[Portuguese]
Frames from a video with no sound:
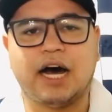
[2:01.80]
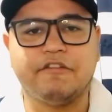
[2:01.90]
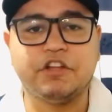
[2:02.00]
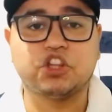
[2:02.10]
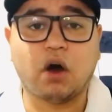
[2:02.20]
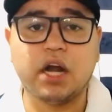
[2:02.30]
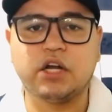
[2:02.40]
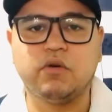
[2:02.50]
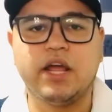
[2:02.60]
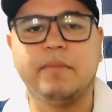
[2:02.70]
da
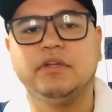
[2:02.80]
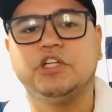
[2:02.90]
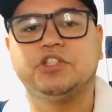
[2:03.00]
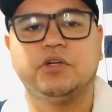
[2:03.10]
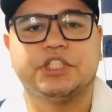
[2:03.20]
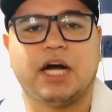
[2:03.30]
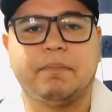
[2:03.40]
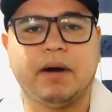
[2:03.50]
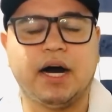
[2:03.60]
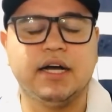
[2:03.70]
vitória que o Remo deixou
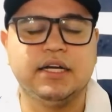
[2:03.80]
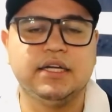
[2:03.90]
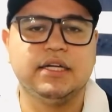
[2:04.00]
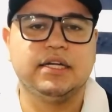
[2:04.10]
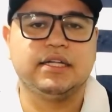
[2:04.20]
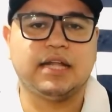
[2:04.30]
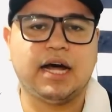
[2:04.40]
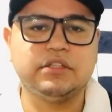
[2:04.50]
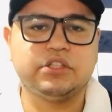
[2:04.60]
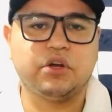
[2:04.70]
escapar
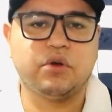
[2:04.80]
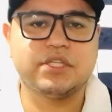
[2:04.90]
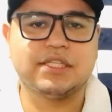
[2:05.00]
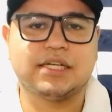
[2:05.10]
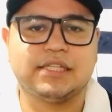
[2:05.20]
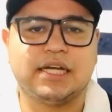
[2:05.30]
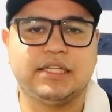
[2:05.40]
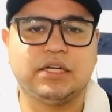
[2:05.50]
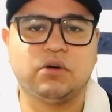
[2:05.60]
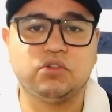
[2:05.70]
lá no interior de Santa
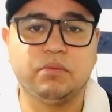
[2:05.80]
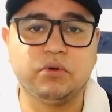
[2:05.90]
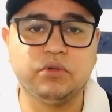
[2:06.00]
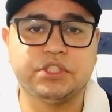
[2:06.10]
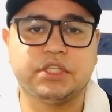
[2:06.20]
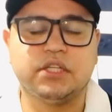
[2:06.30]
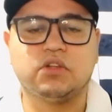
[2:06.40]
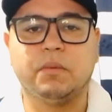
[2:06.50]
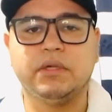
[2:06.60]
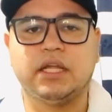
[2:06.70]
Catarina contra o Brusque,
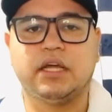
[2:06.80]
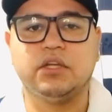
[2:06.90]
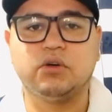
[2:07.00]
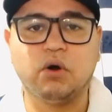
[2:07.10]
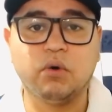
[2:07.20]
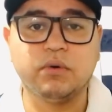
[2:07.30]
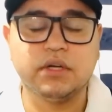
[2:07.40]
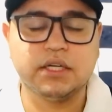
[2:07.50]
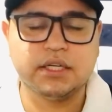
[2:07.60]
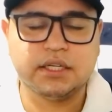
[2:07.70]
tomando aquele gol
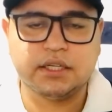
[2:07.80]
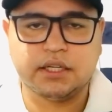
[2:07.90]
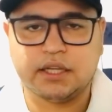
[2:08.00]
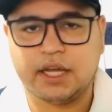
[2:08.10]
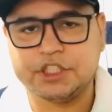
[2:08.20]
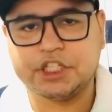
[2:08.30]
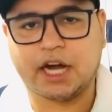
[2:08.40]
é, de